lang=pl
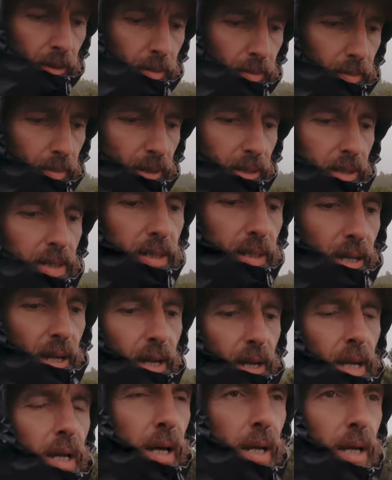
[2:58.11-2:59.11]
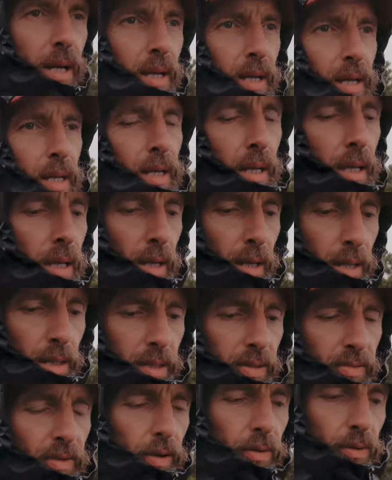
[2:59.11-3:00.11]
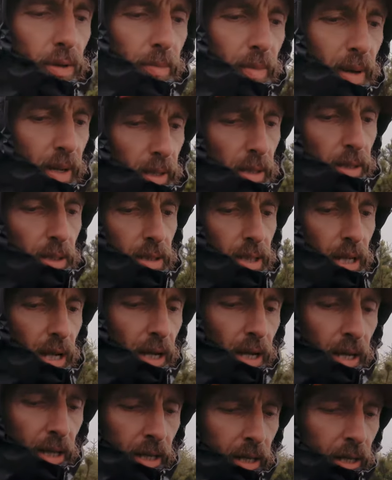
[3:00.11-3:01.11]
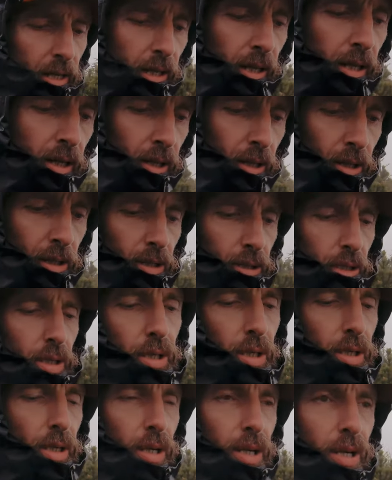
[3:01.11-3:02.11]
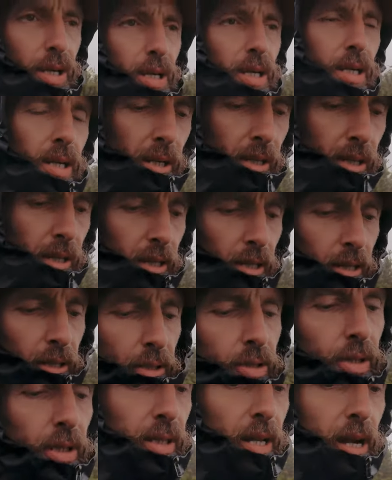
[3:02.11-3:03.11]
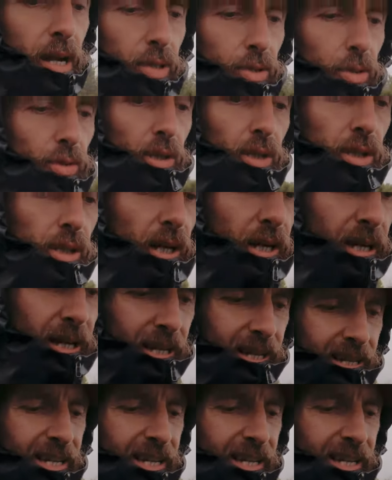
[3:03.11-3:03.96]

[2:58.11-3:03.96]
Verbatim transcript: bieliznę z wełny marinosa, to, to i tak czuję, że